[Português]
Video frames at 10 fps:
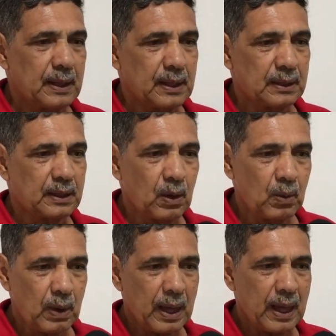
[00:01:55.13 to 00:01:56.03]

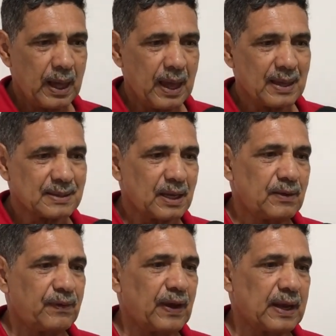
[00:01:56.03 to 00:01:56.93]
Então, é, essas
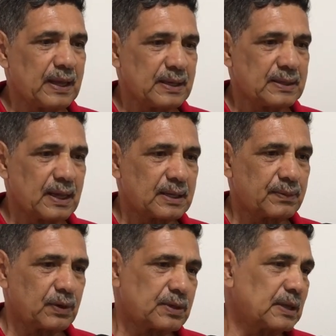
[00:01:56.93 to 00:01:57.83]
diferenças
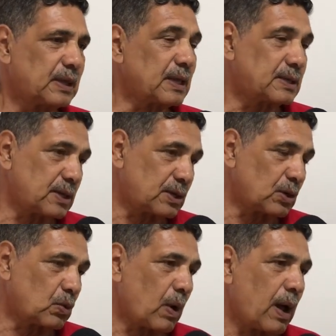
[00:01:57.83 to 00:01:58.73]
você tem que se
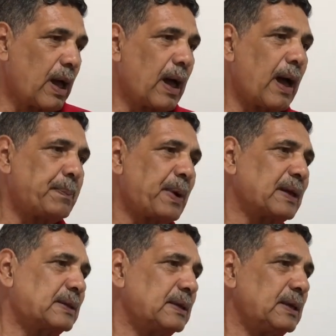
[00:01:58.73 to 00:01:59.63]
situar a
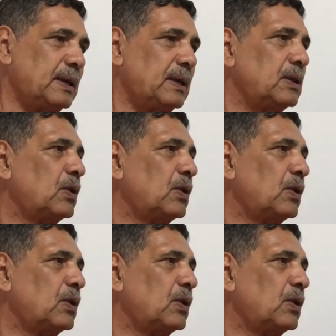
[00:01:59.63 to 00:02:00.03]
partir